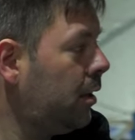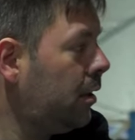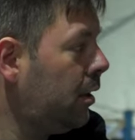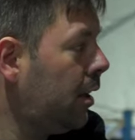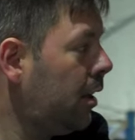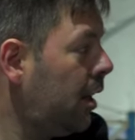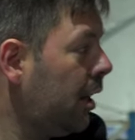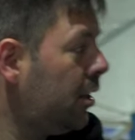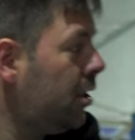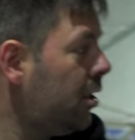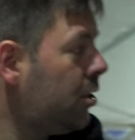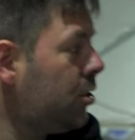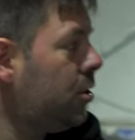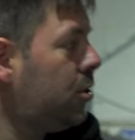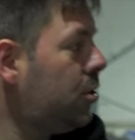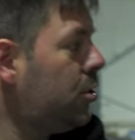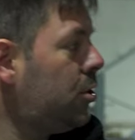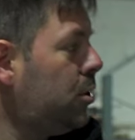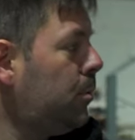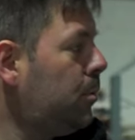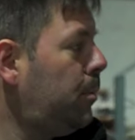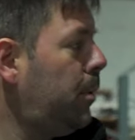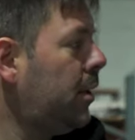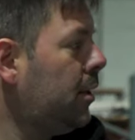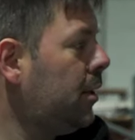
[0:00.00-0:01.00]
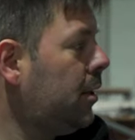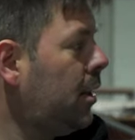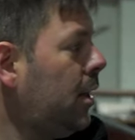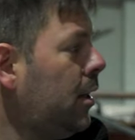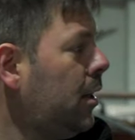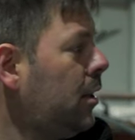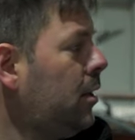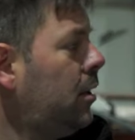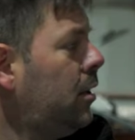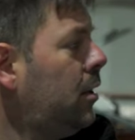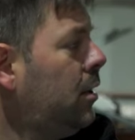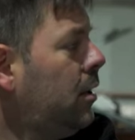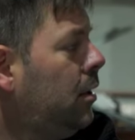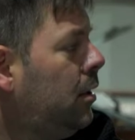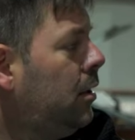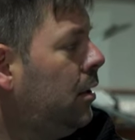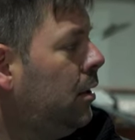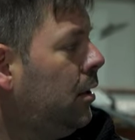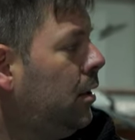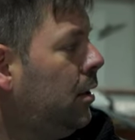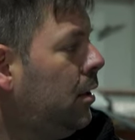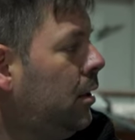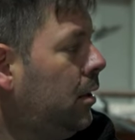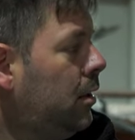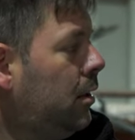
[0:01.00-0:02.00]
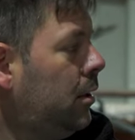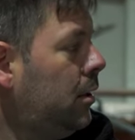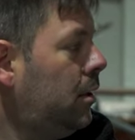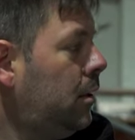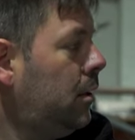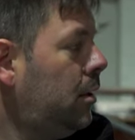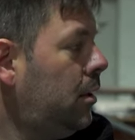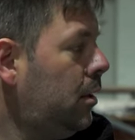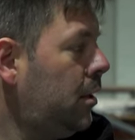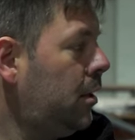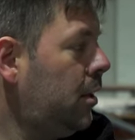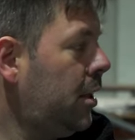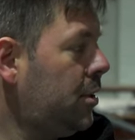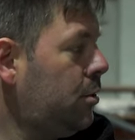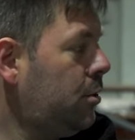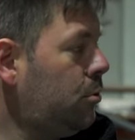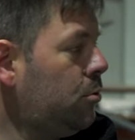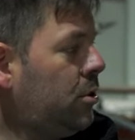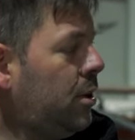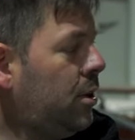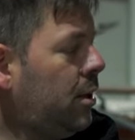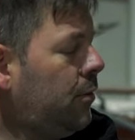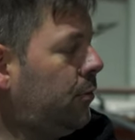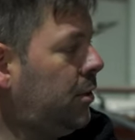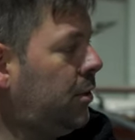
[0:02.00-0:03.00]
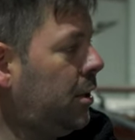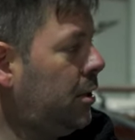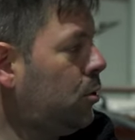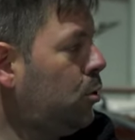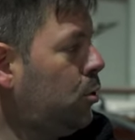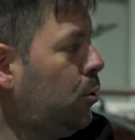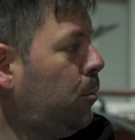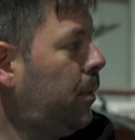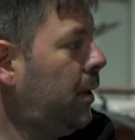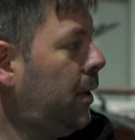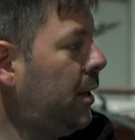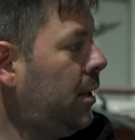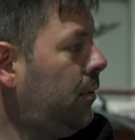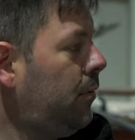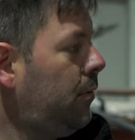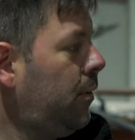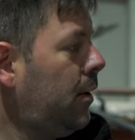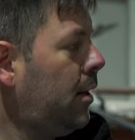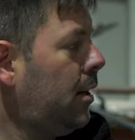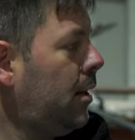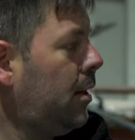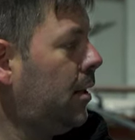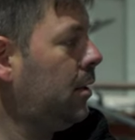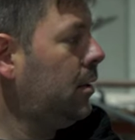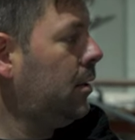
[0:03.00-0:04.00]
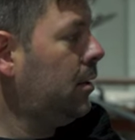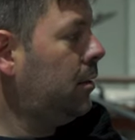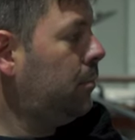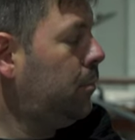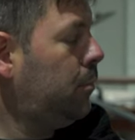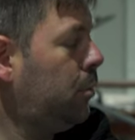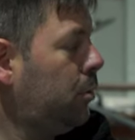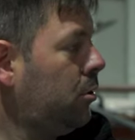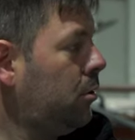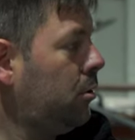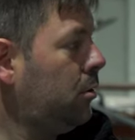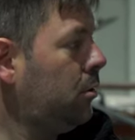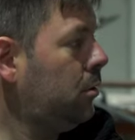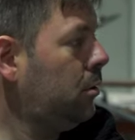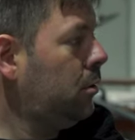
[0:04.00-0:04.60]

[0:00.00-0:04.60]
elektryczny szyberdach. Y, jest już na wtrysku paliwa, bo to